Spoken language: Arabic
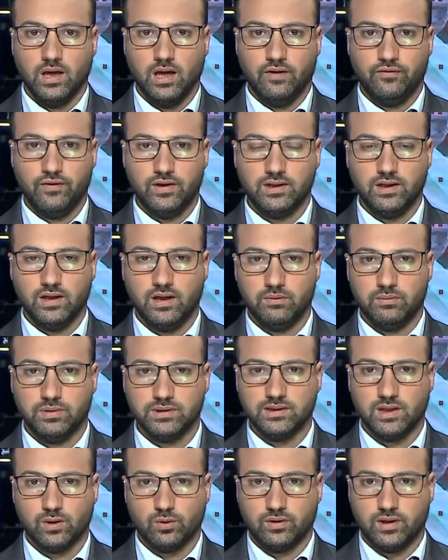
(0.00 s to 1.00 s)
أفاد
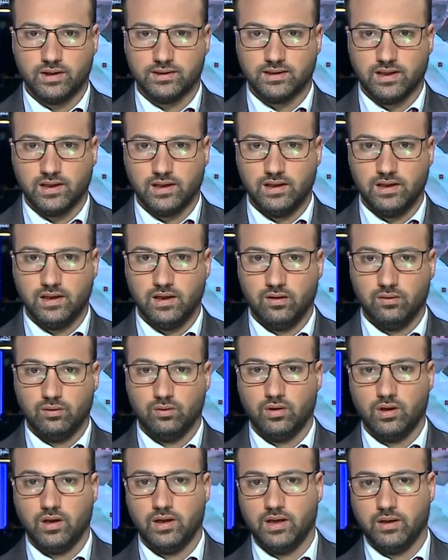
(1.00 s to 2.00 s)
مصدر عسكري
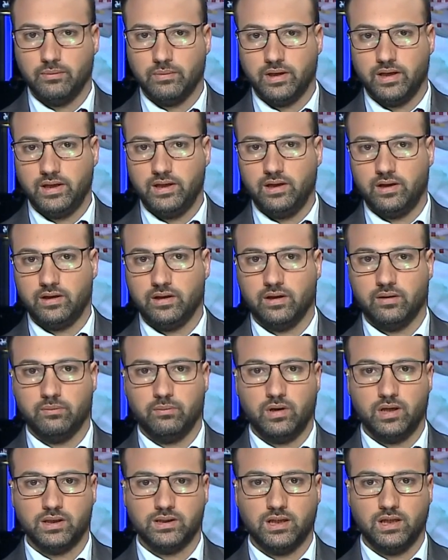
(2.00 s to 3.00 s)
يمني عن
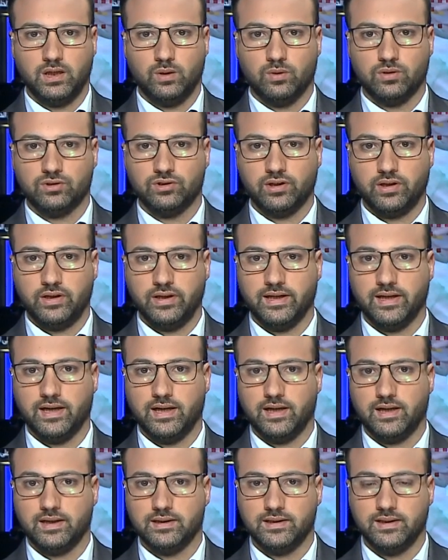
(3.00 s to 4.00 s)
مقتل وجرح
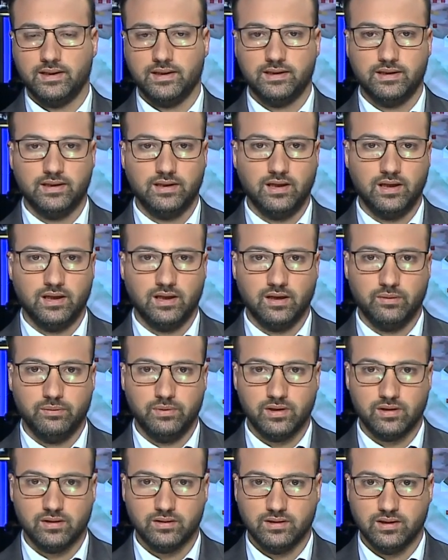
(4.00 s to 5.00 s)
أعداد
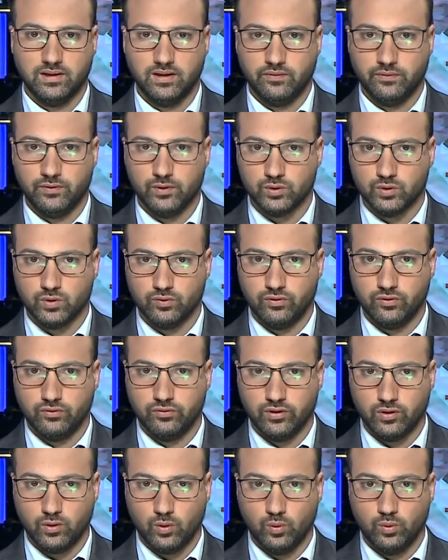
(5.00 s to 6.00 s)
كبيرة في
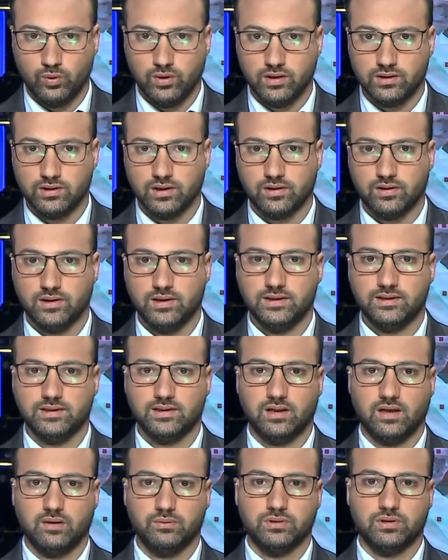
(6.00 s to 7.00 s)
صفوف قوات
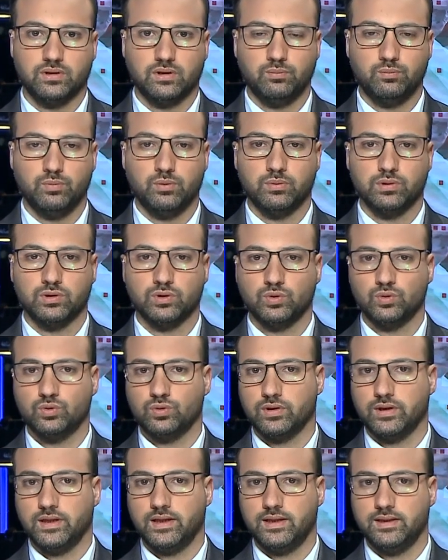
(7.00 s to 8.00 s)
الرئيس عبد رب
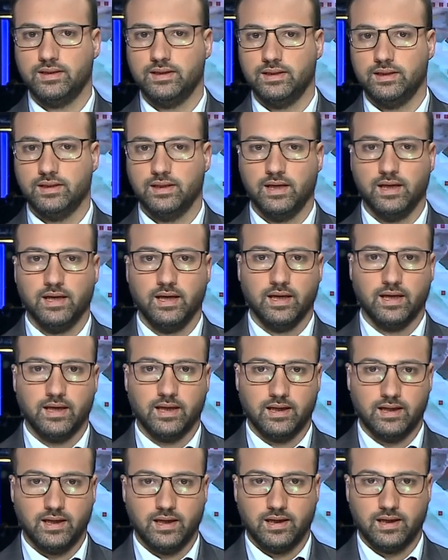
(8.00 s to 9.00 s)
منصور هادي
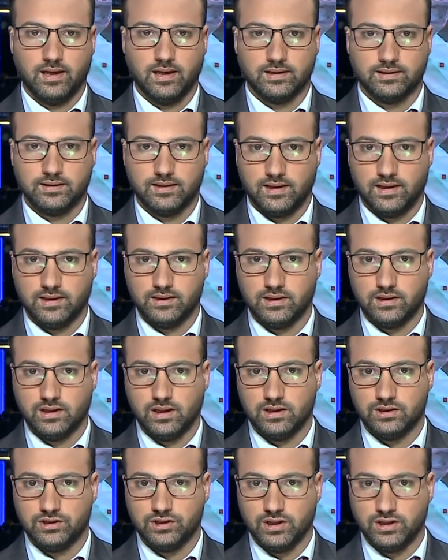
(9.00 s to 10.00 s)
خلال استعادة
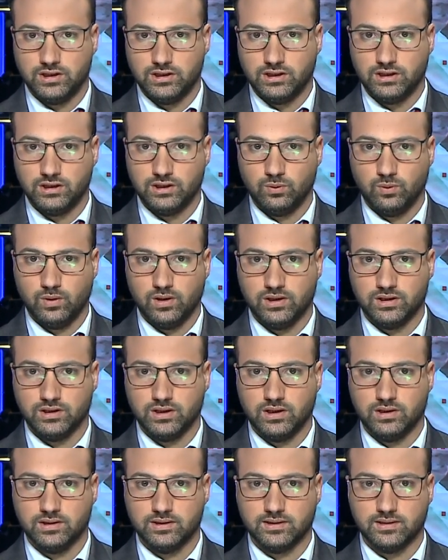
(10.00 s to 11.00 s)
الجيش
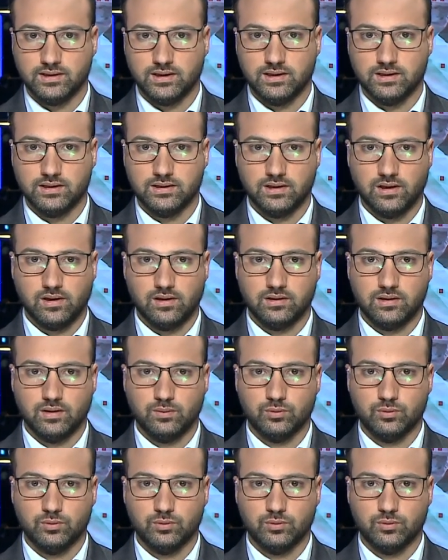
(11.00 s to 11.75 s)
واللجان السيطرة